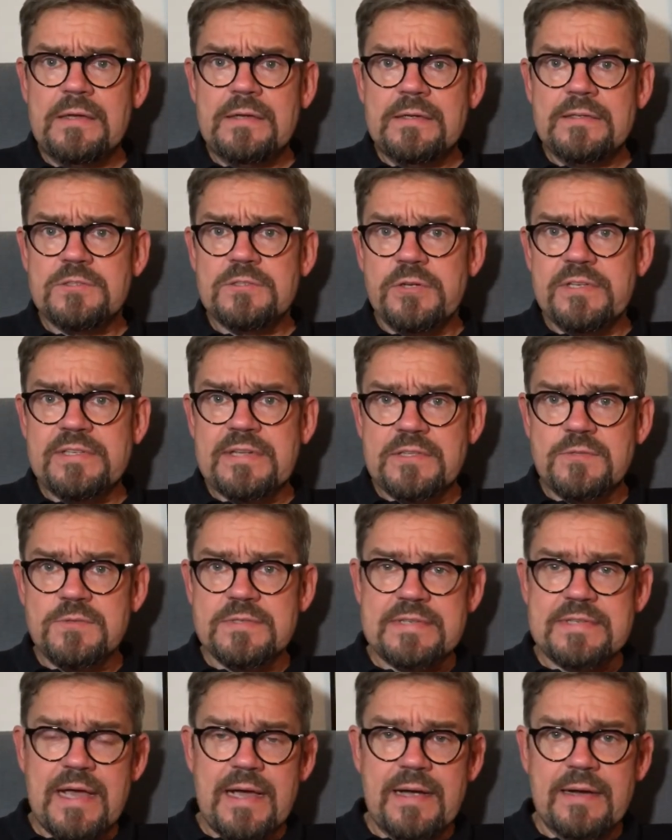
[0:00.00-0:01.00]
soll ich dazu
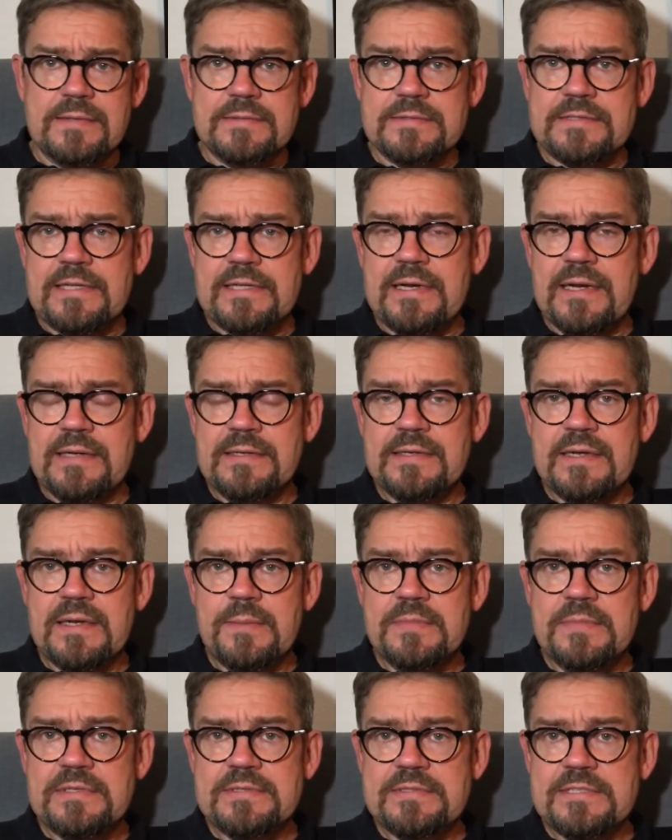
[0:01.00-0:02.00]
sagen? Die
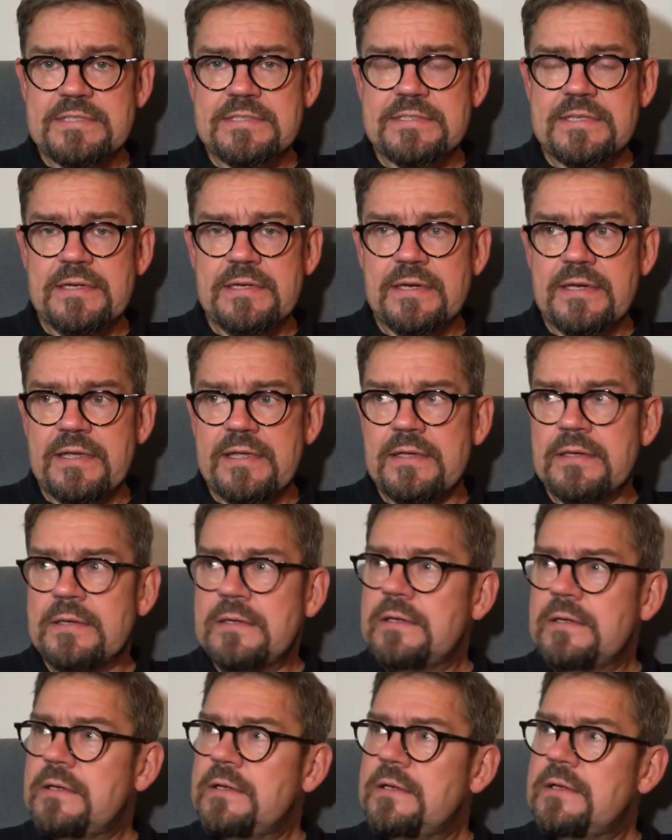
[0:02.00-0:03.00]
Glencairn Distillery
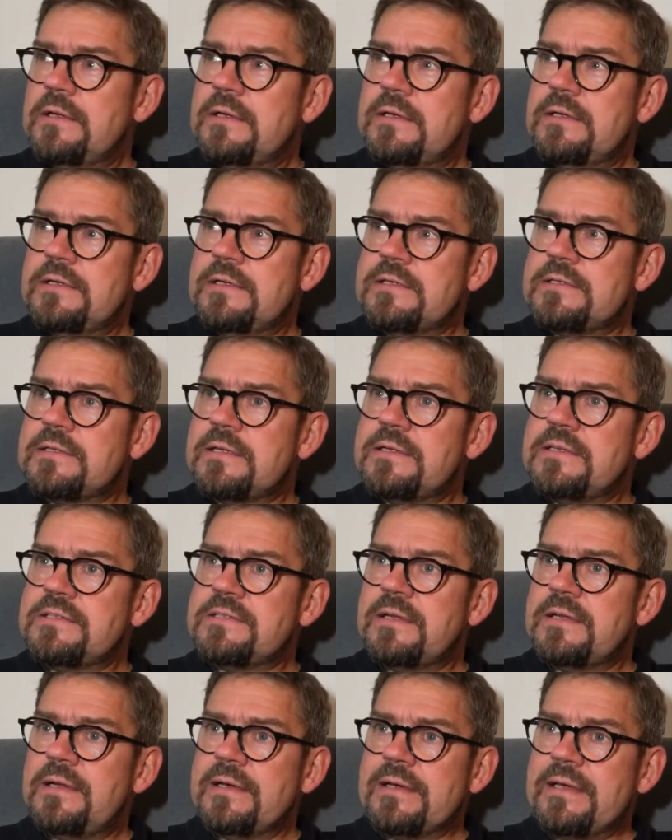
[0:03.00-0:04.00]
ist eine
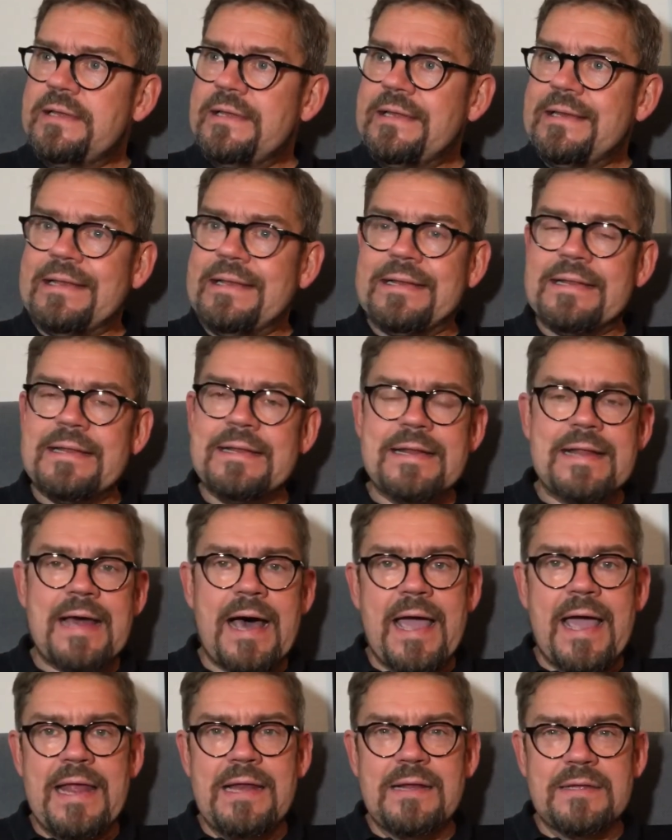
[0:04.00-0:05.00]
Distillery, die liegt in den
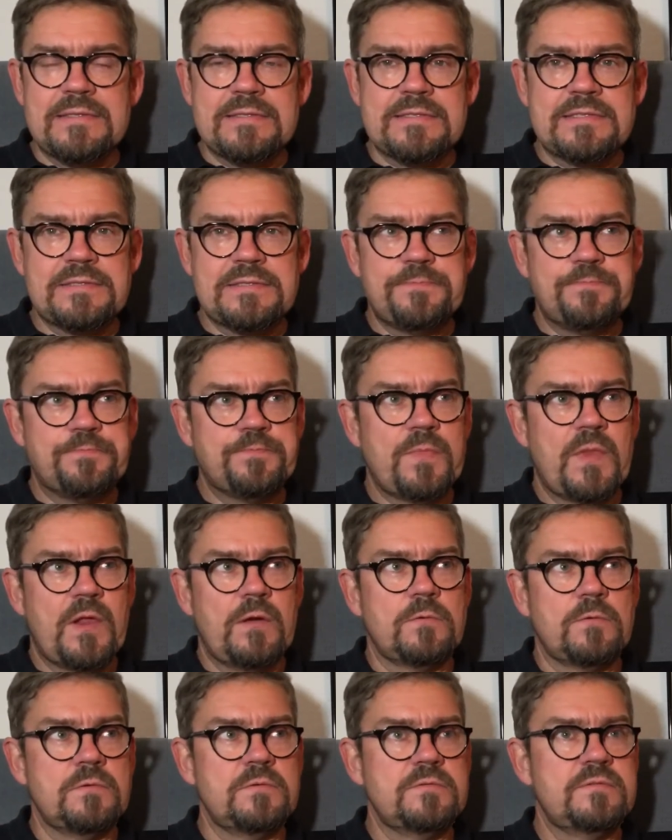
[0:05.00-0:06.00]
Highlands.
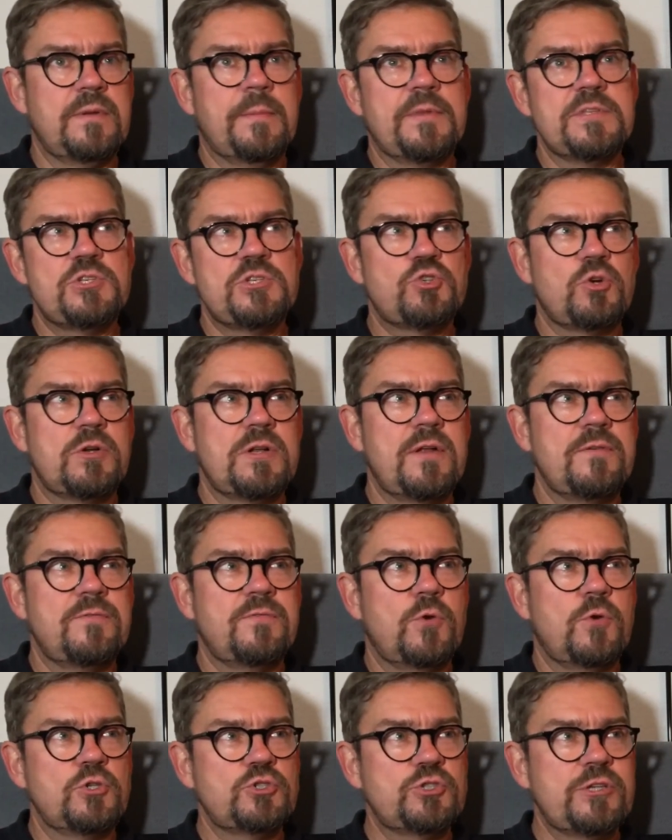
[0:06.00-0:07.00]
Und wenn man sich Schottland
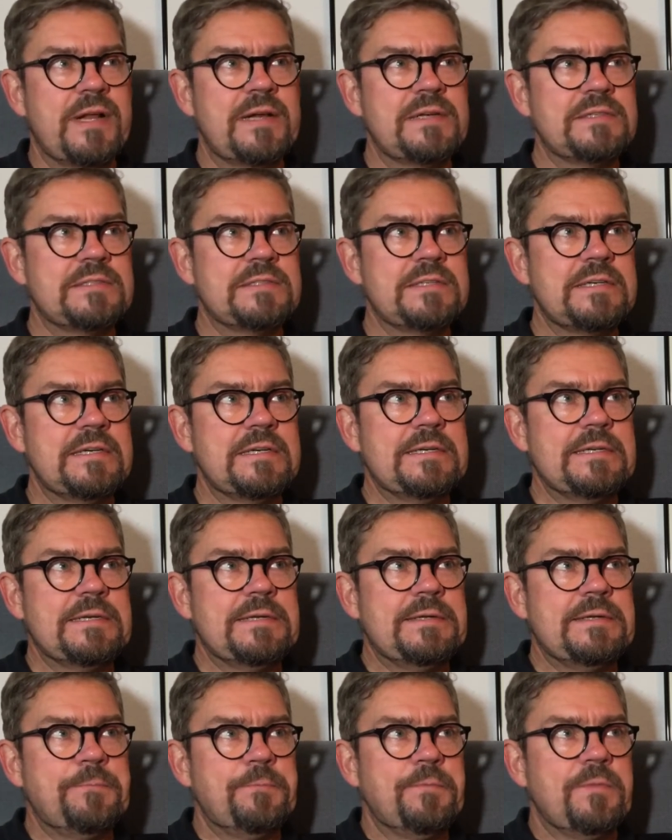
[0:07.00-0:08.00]
vorstellt,
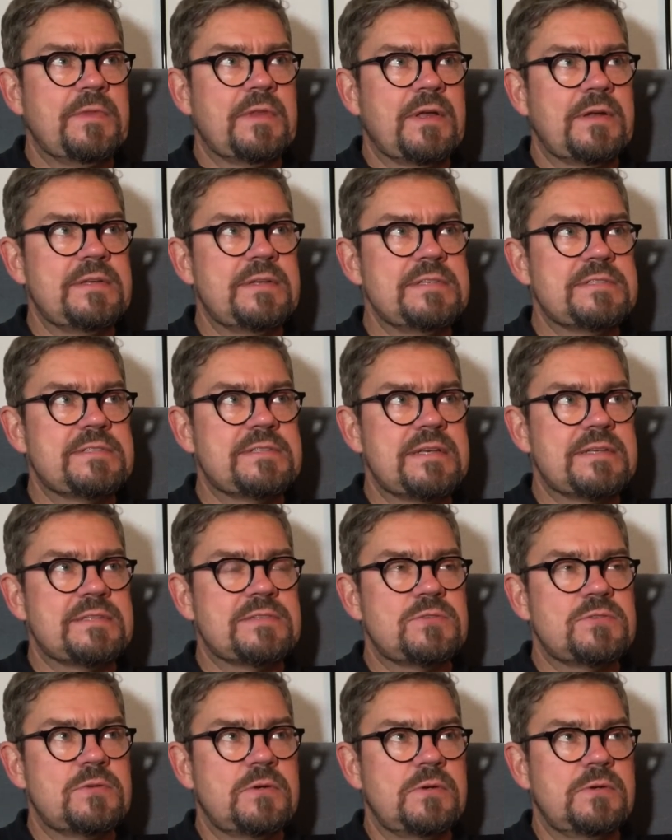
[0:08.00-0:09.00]
dann ist
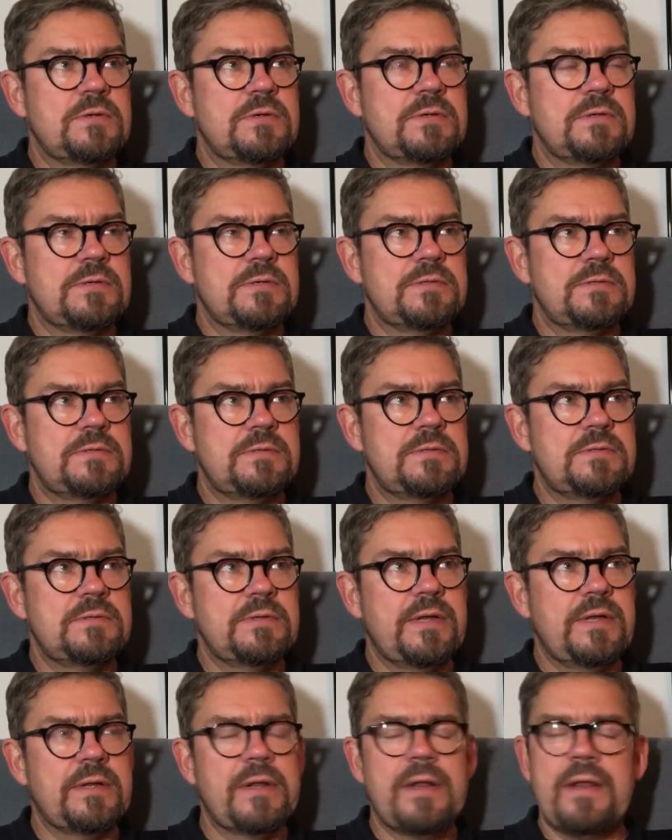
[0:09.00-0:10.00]
das äh,
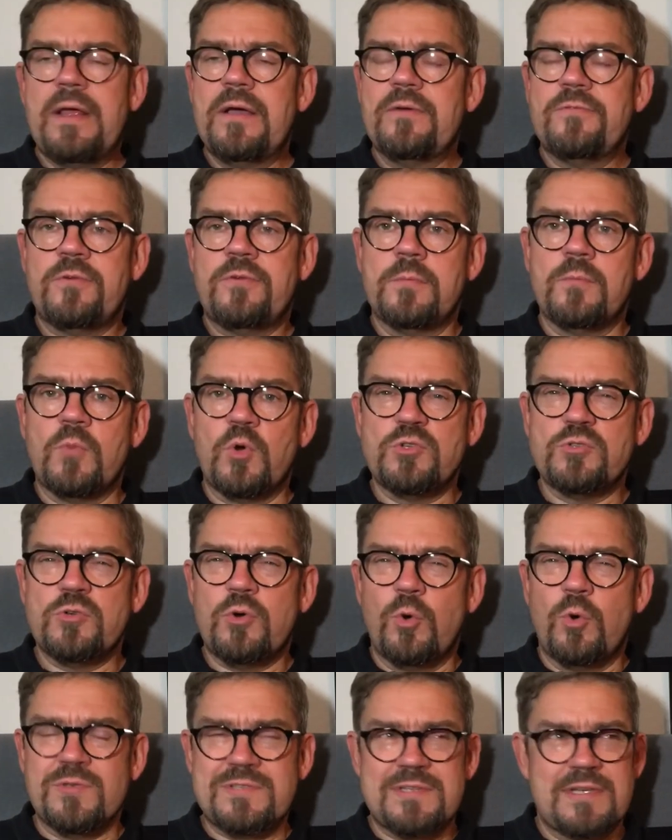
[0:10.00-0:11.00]
in der Nähe von
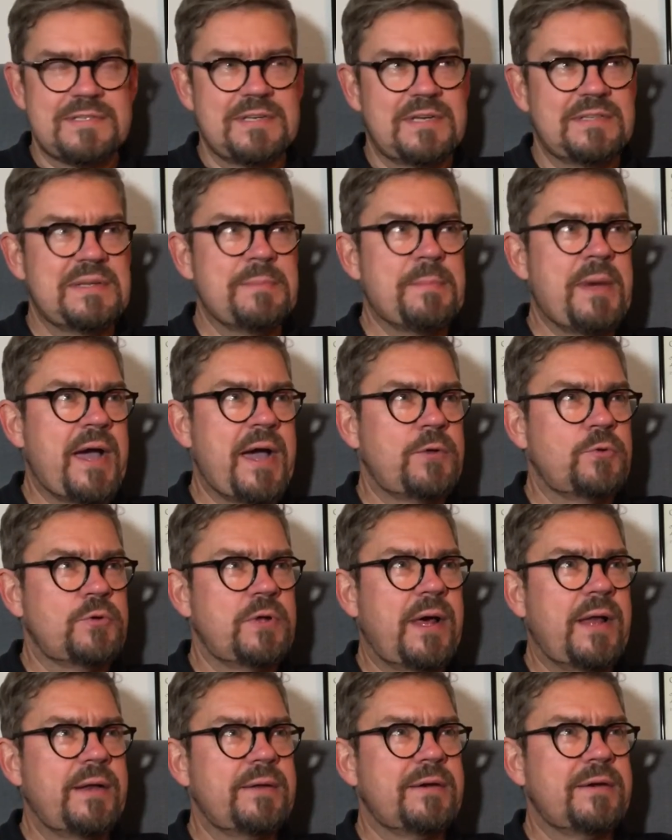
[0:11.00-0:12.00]
Montrose. Das sagt dem einen
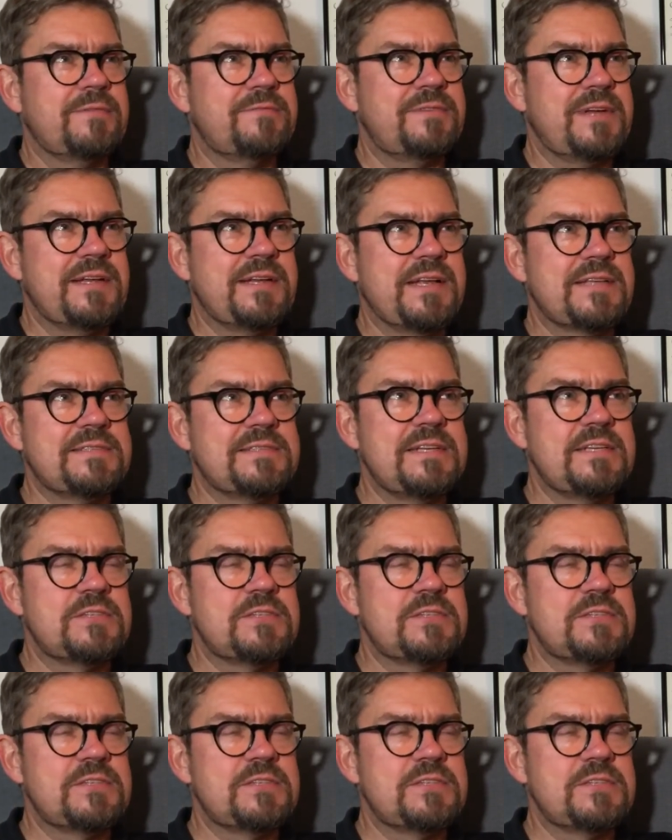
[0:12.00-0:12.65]
oder anderen vielleicht jetzt nicht